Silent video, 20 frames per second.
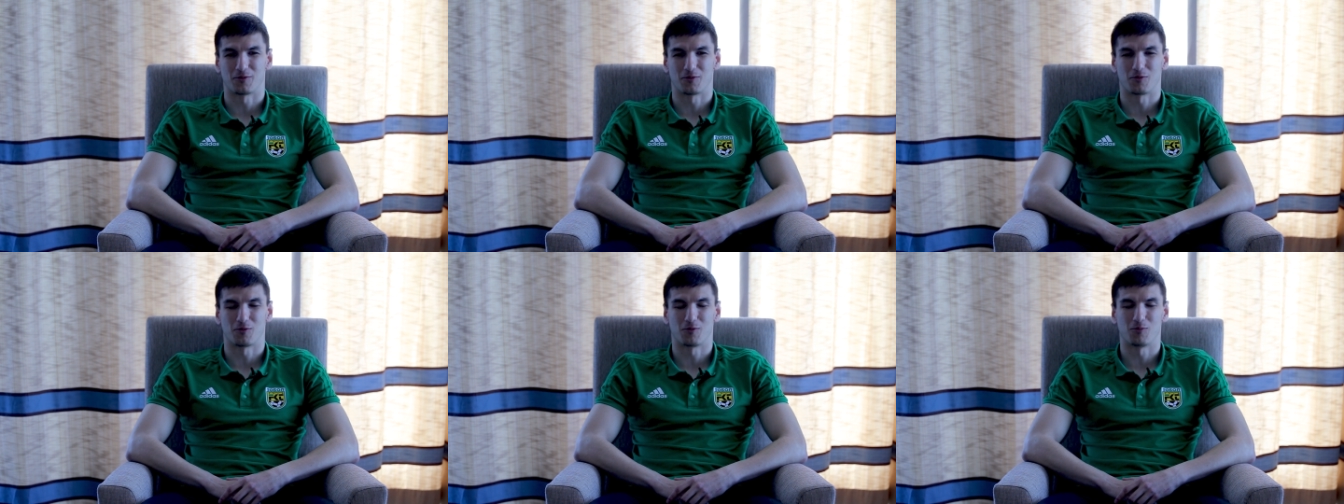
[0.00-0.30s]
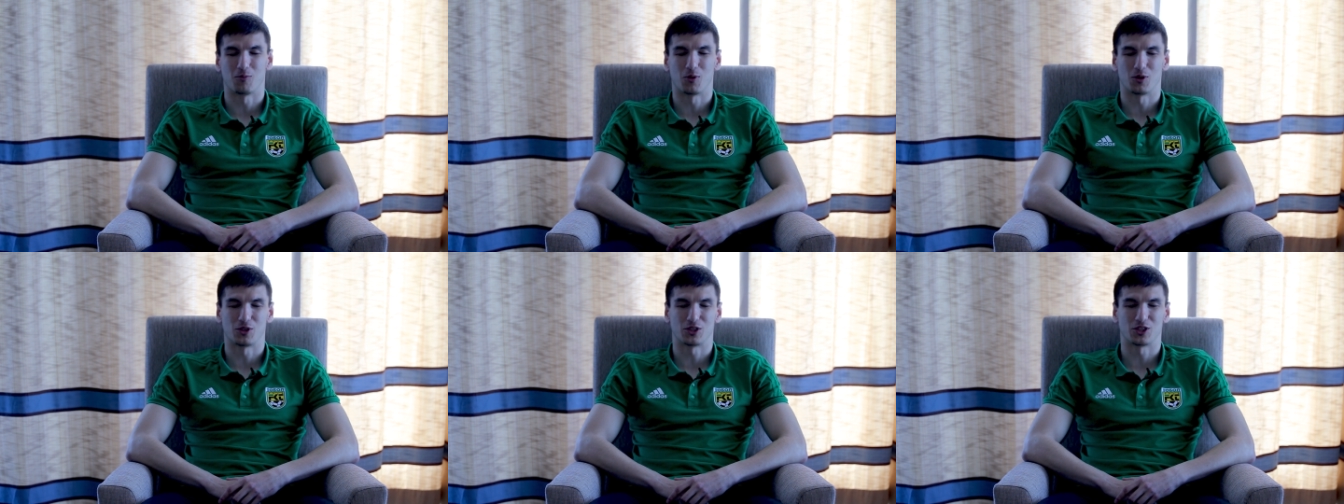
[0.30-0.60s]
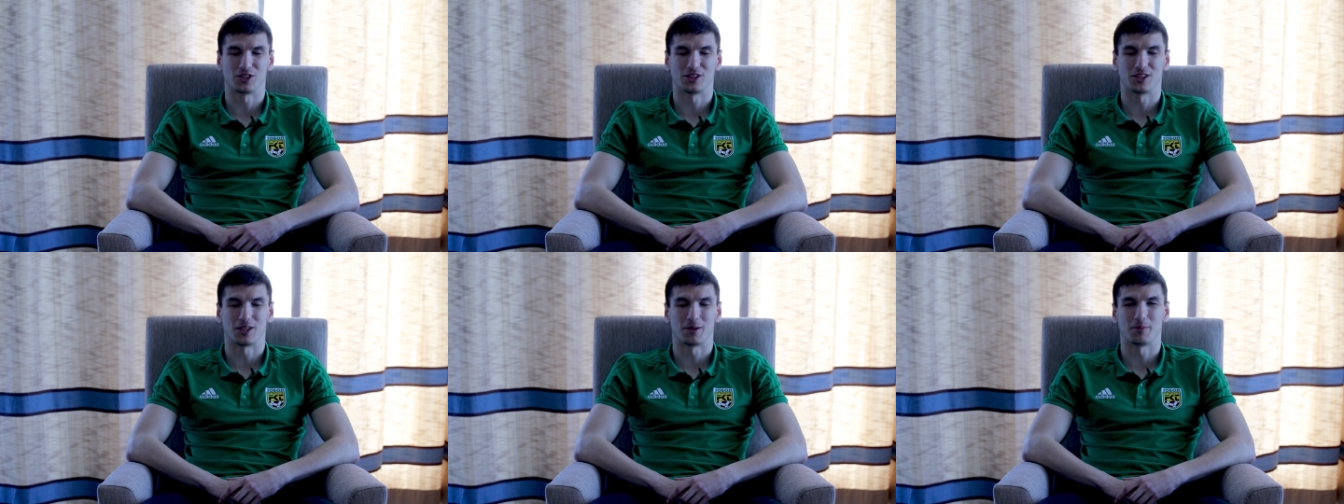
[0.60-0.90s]
в
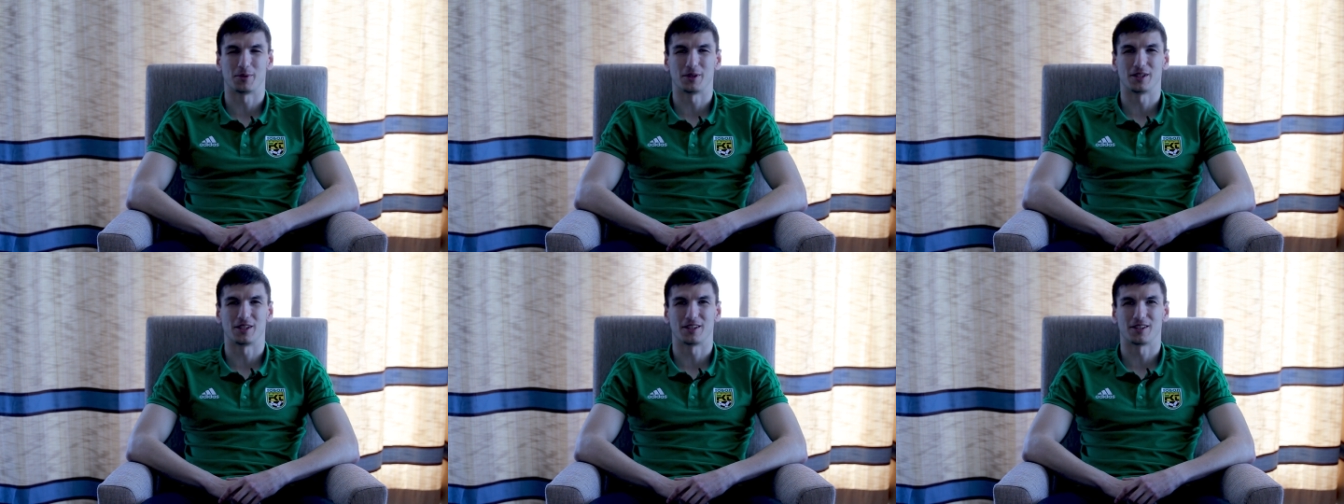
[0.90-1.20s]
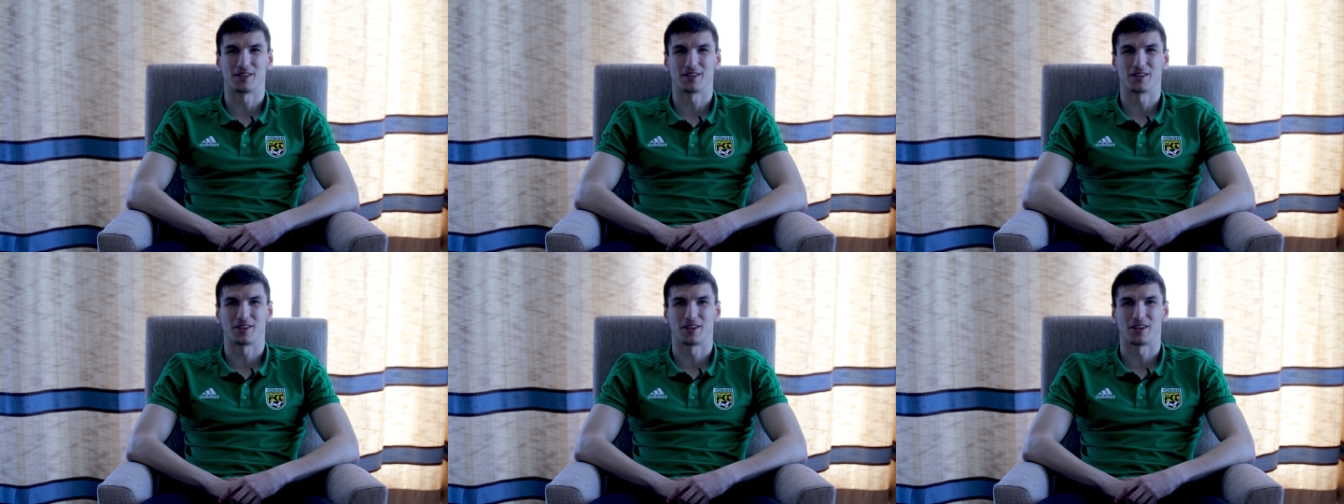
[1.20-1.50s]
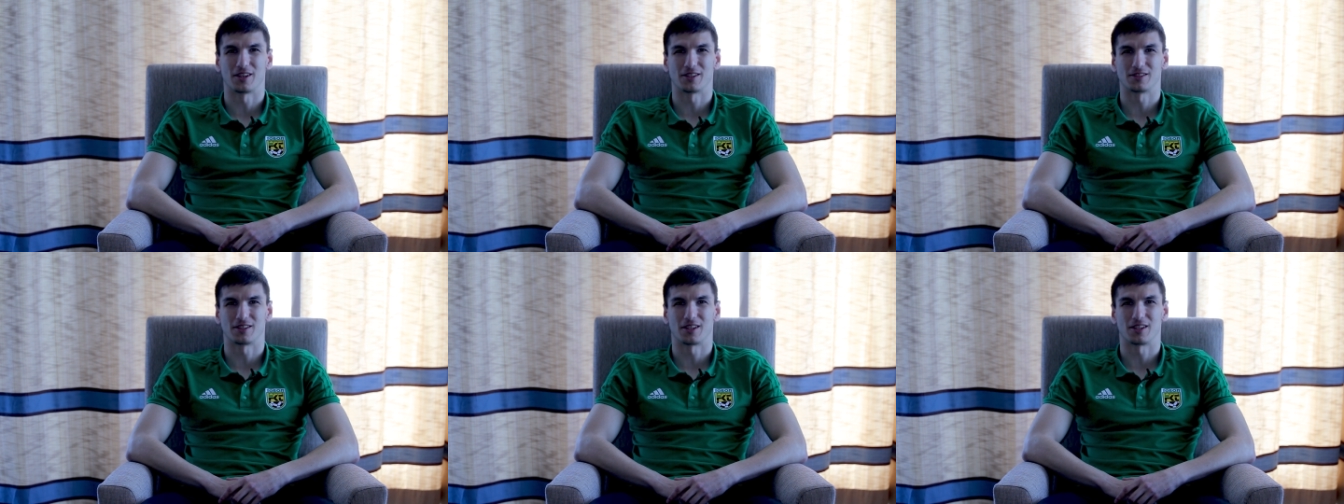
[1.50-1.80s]
большей степени
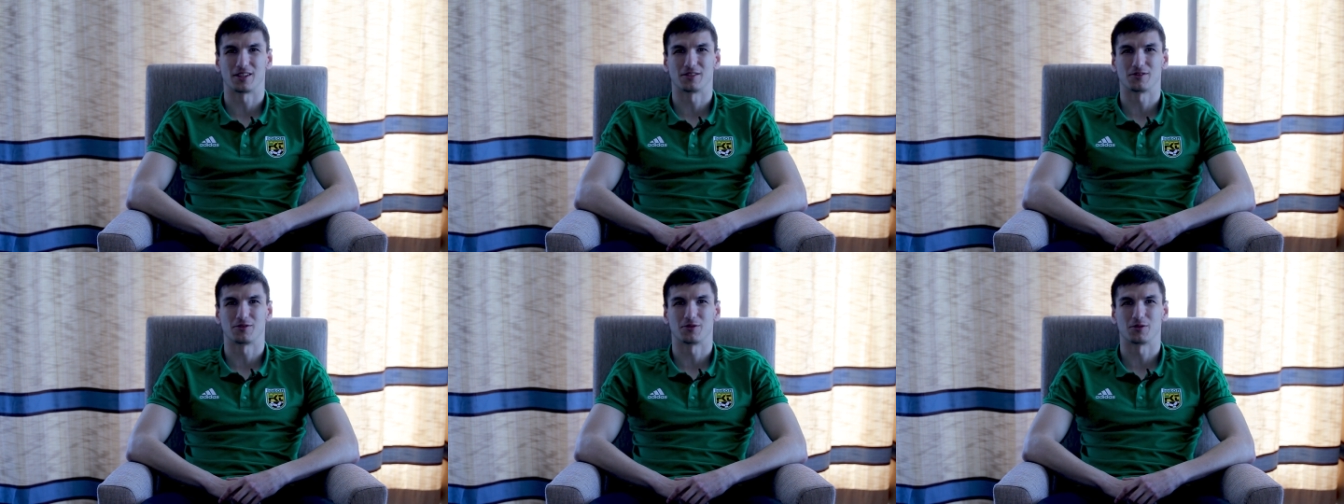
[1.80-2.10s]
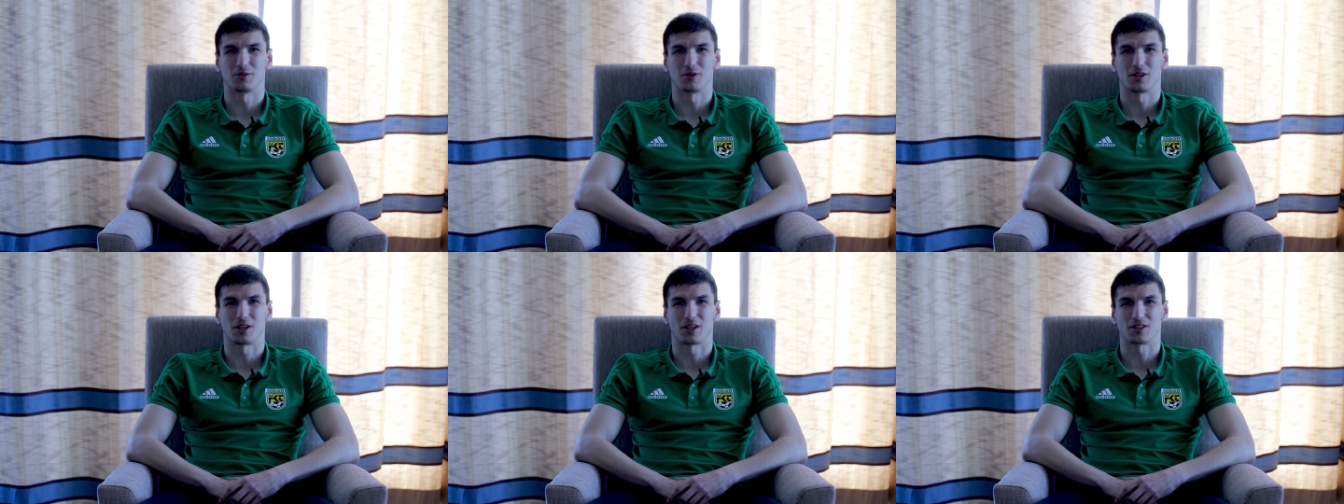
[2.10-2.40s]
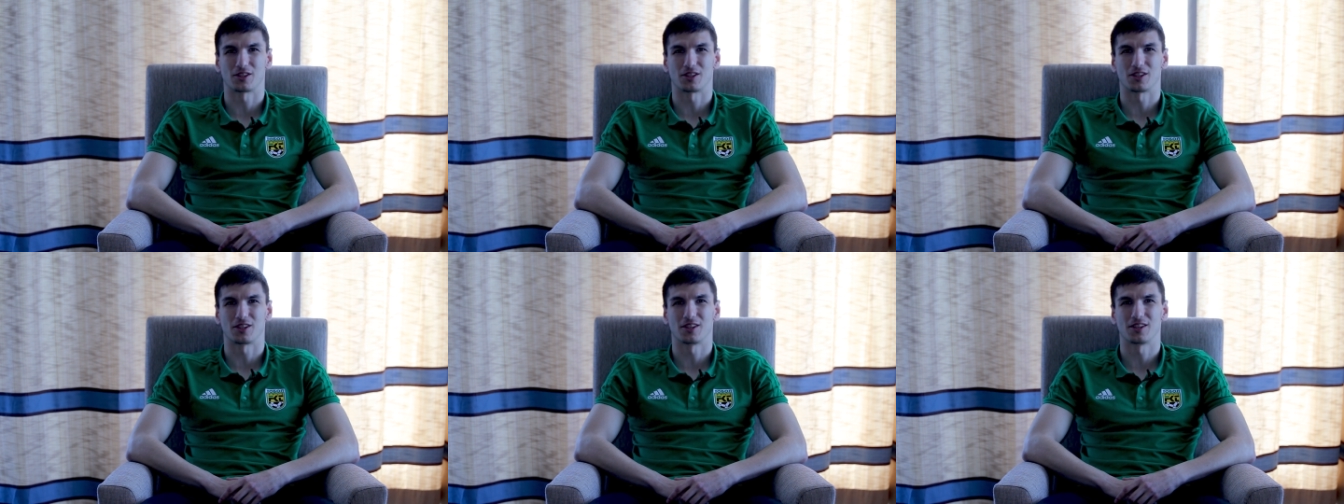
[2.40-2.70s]
осталось все
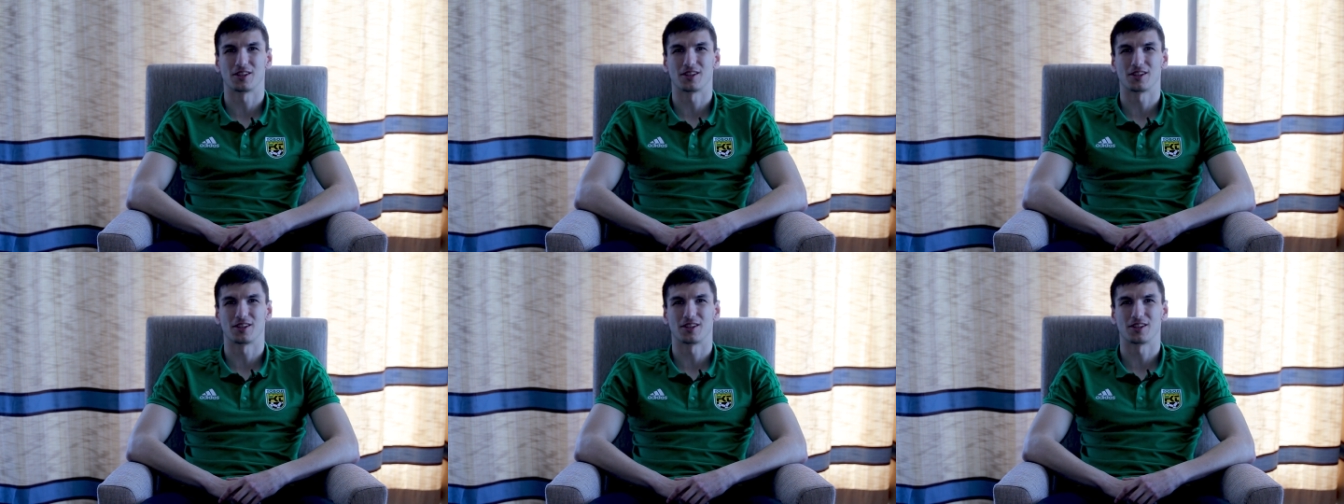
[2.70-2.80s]
так же.